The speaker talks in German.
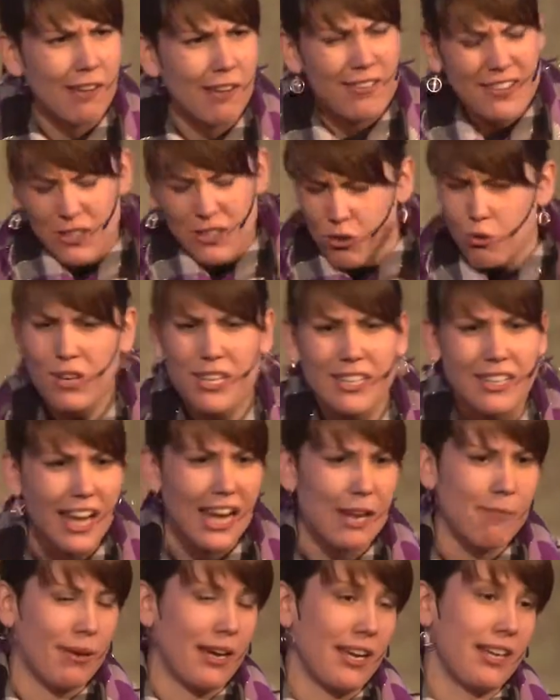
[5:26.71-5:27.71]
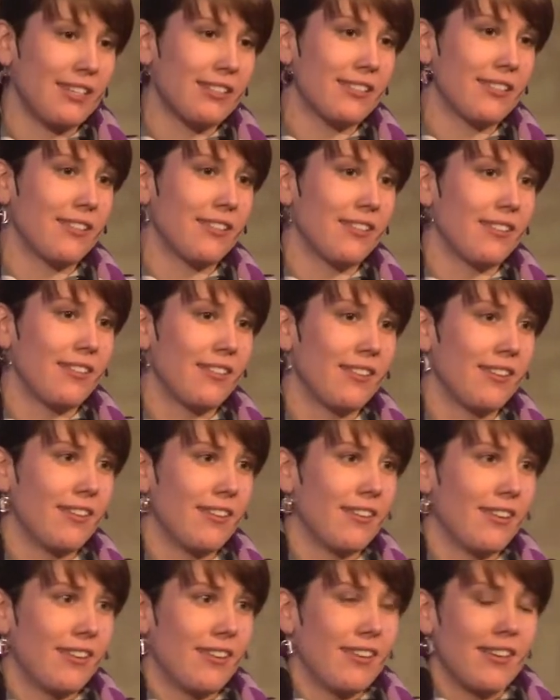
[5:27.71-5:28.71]
Aber wenn du nicht reinbeißt,
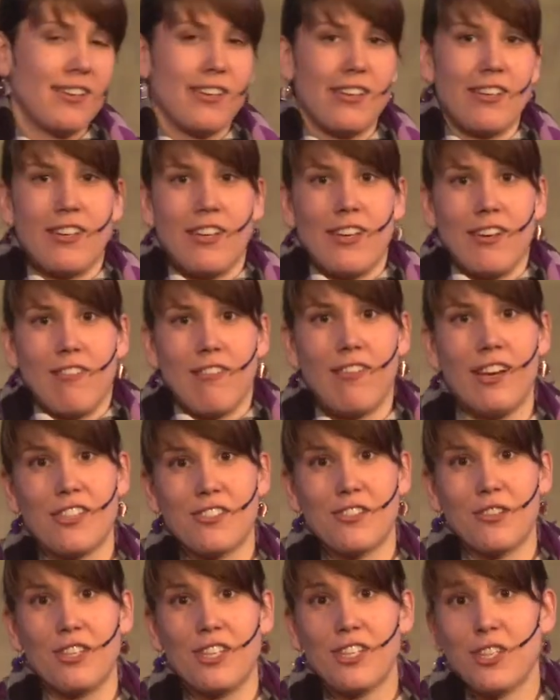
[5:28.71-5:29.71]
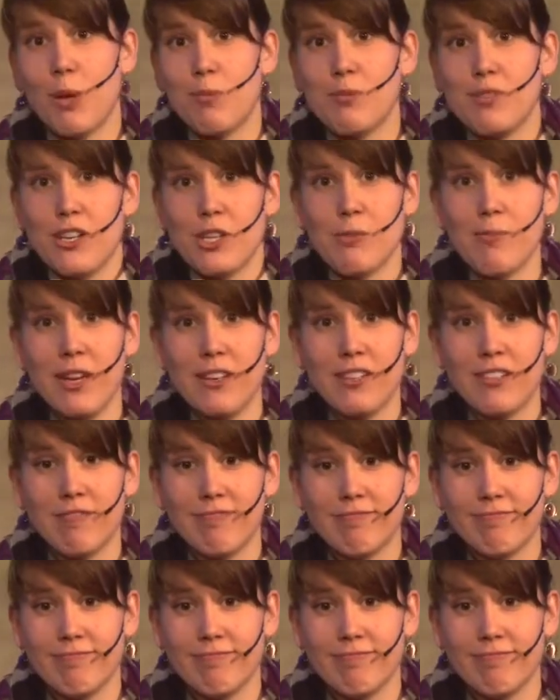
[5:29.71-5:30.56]
weißt du nicht, ob es dir schmeckt.